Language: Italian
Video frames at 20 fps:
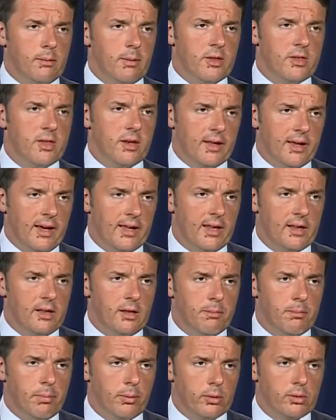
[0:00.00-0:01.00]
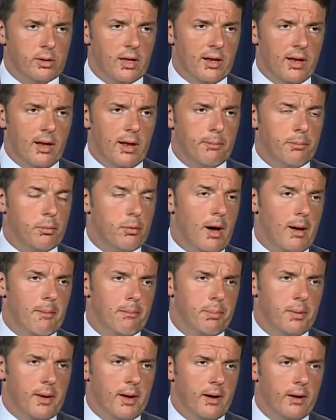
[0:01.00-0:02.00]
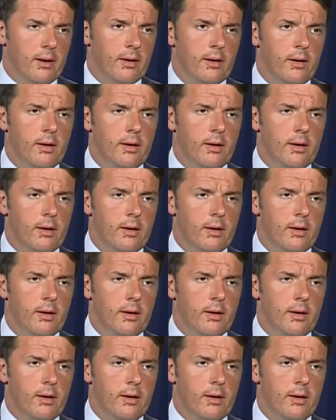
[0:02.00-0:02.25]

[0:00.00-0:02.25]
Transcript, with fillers: ma cercare di portare la più ampia